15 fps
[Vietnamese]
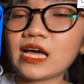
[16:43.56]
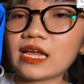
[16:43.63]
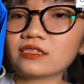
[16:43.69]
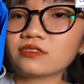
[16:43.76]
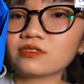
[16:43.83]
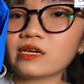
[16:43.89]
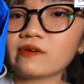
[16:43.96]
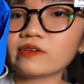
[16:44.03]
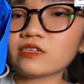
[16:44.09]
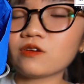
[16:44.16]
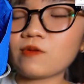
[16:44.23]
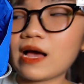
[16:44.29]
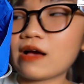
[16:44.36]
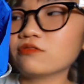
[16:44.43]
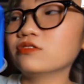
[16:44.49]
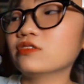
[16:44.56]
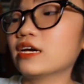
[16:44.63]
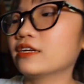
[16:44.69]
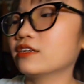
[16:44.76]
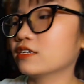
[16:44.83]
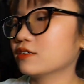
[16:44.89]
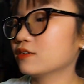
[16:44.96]
hẳn trực tiếp vào trong áo như
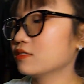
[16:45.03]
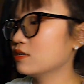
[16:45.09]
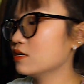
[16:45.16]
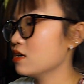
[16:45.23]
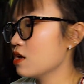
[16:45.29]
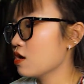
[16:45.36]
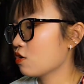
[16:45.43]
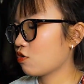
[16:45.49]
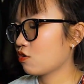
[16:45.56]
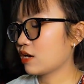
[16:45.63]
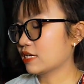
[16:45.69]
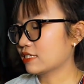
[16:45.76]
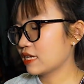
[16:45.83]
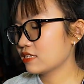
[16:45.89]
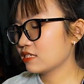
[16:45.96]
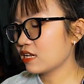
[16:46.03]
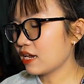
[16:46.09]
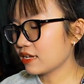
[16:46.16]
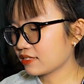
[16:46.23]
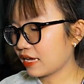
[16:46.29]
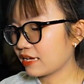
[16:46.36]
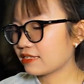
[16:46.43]
này này. Con này sẽ rất
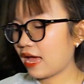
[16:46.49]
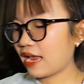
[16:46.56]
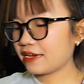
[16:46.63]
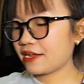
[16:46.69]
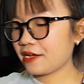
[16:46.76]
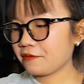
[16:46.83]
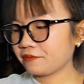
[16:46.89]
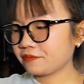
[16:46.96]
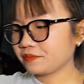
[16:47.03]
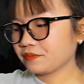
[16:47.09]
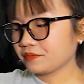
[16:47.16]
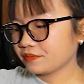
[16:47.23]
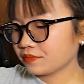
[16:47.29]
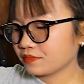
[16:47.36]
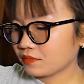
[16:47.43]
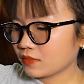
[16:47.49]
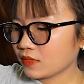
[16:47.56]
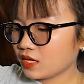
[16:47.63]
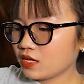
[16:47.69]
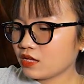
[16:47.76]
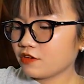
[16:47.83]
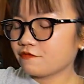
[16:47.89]
là dày dặn nha.
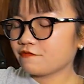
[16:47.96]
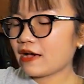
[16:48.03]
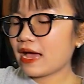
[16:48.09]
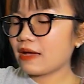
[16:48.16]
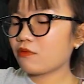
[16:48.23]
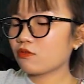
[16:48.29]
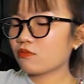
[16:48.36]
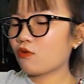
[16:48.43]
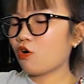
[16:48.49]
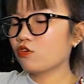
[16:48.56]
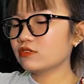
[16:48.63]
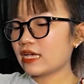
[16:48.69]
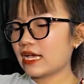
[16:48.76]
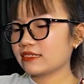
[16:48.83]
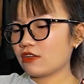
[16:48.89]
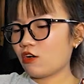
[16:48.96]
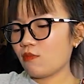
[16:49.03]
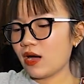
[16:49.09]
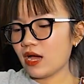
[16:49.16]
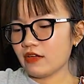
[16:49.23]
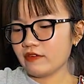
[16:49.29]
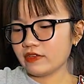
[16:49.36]
Vai bốn mươi bốn, dài sáu mươi
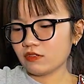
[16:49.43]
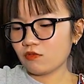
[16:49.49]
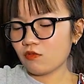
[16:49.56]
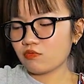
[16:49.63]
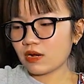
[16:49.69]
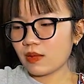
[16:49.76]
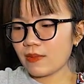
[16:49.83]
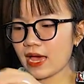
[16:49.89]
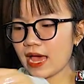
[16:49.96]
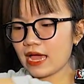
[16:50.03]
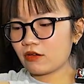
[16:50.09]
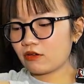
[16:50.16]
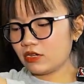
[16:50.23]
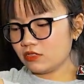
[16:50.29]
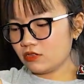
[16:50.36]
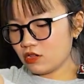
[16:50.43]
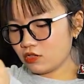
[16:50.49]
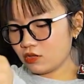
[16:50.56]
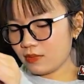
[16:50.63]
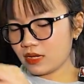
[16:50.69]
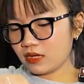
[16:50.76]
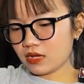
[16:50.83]
bảy và rộng bụng năm mươi hai. Con này dưới
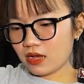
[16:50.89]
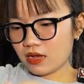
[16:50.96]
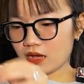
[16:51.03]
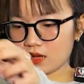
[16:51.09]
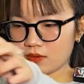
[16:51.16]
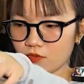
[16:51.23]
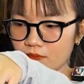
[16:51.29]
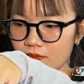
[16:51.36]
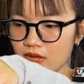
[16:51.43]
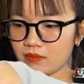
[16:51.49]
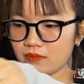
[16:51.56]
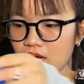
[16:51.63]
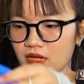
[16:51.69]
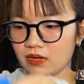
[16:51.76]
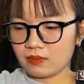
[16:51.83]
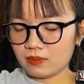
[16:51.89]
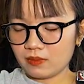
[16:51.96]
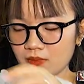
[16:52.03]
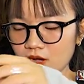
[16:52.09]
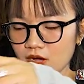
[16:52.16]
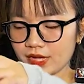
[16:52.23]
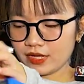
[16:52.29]
giúp mình một mét bảy
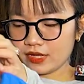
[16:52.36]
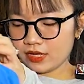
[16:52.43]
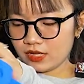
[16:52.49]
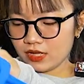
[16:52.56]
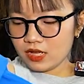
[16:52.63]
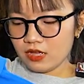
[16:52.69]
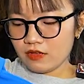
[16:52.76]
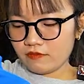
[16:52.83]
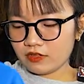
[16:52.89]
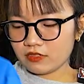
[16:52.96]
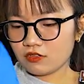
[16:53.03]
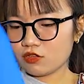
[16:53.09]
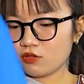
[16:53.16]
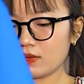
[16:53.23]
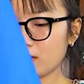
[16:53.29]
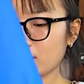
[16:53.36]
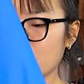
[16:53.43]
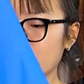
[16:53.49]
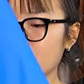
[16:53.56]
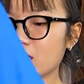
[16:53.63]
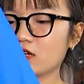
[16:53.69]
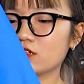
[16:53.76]
mươi và dưới giúp mình
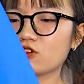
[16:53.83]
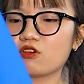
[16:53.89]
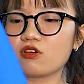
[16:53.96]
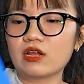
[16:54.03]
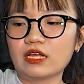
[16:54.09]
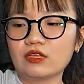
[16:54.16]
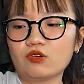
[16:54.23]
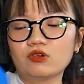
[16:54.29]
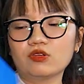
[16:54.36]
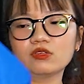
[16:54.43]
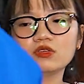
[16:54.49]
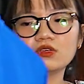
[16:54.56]
bảy mươi cân nữa con này thôi.